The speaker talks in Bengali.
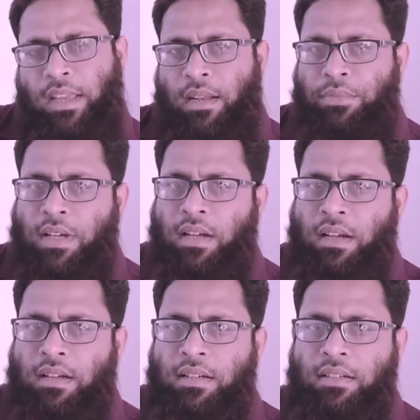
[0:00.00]
এই নামটা
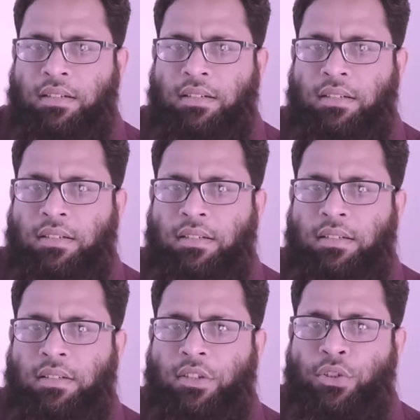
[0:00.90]

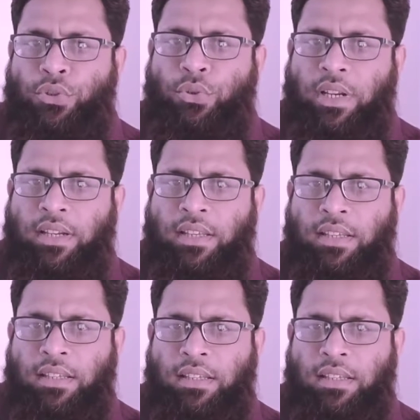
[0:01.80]
শুনেননি
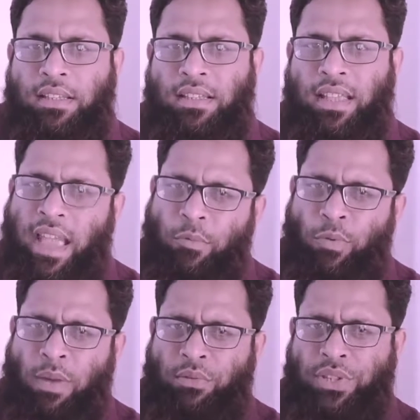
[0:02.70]

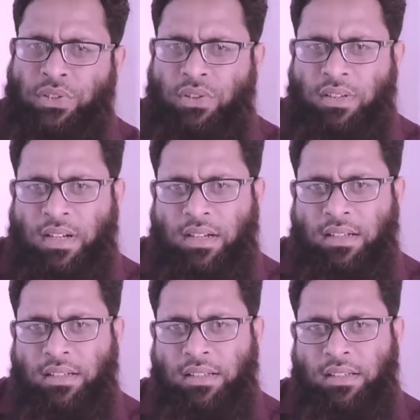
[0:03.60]
এমন মানুষের সংখ্যা
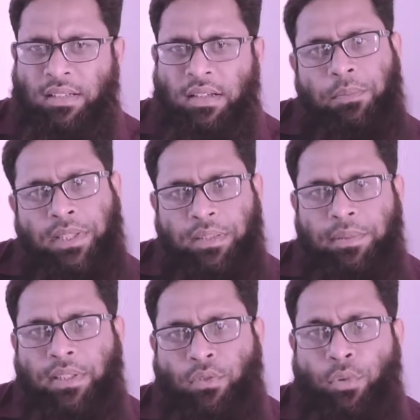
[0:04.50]

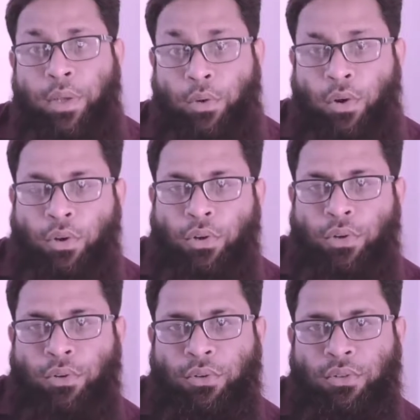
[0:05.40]
পৃথিবীতে খুবই
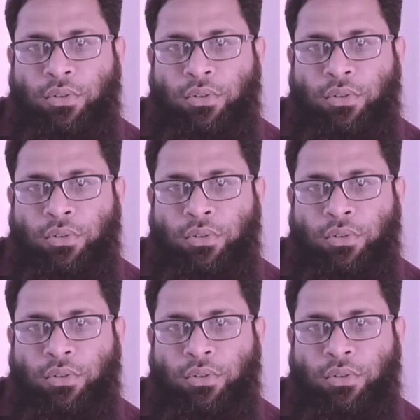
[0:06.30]
নগণ্য